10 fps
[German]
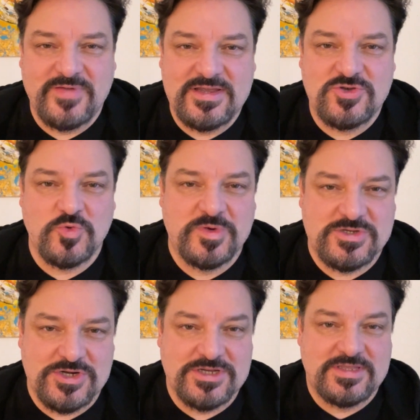wenn ich über
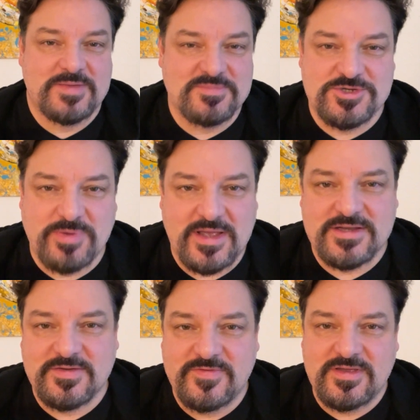solche Themen
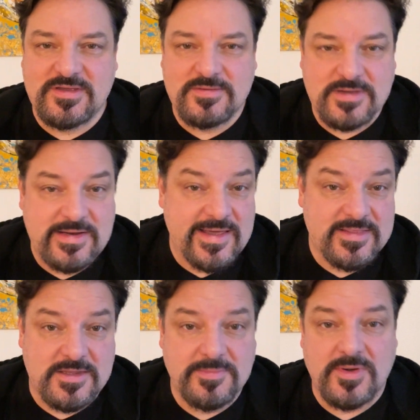spreche, wie
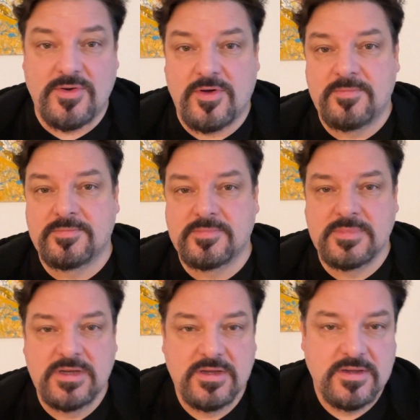Klienten
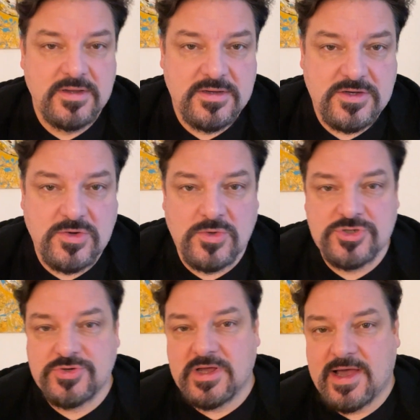bekommen,
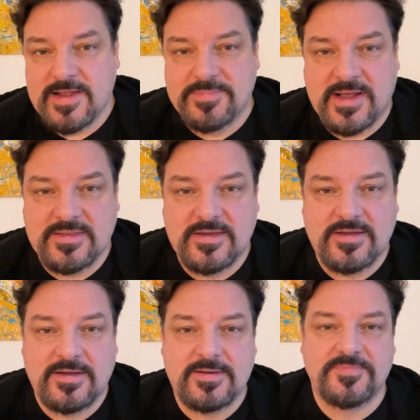Coach oder
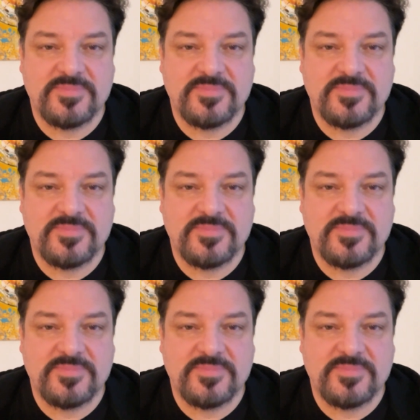Heilpraktiker.